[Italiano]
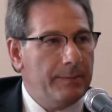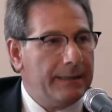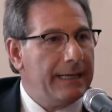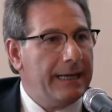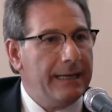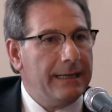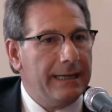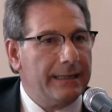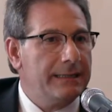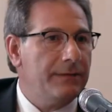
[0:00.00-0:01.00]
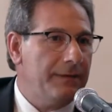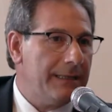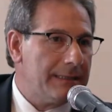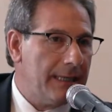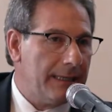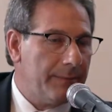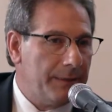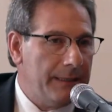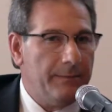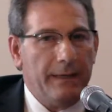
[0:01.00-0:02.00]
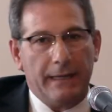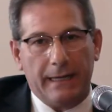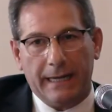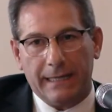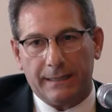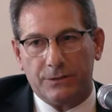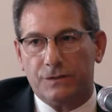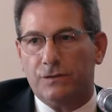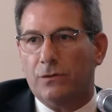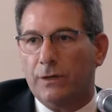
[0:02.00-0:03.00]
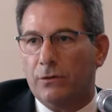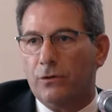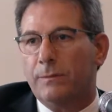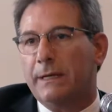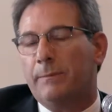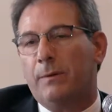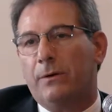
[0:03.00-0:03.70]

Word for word: perché la crisi finanziaria prima e la recessione economica